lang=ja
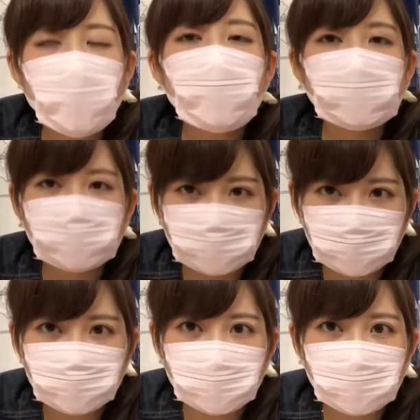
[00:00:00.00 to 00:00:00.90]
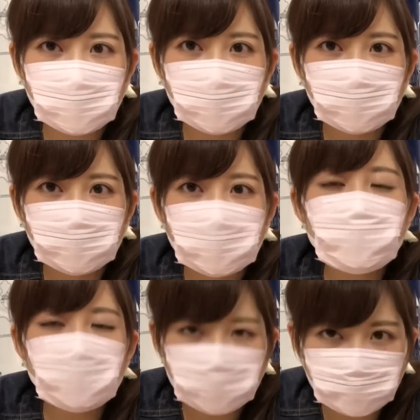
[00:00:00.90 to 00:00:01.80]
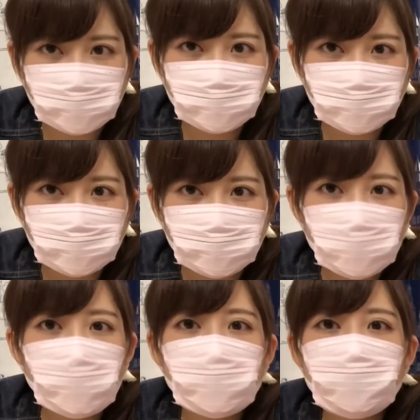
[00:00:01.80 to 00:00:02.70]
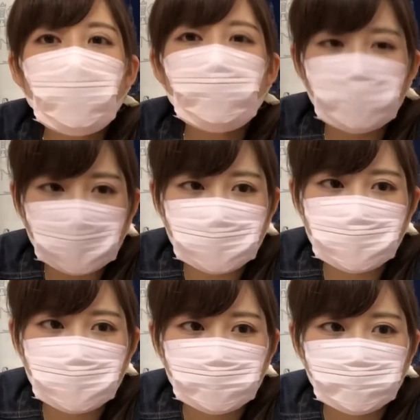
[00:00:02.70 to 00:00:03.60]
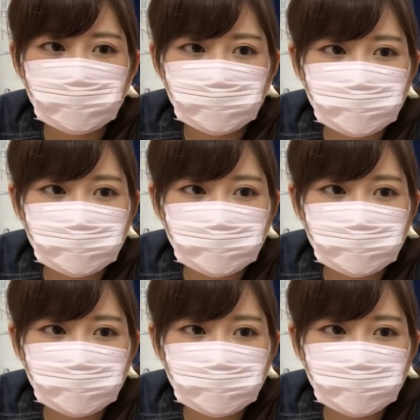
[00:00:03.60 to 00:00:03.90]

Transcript: オーガニックでナチュラルのソープですう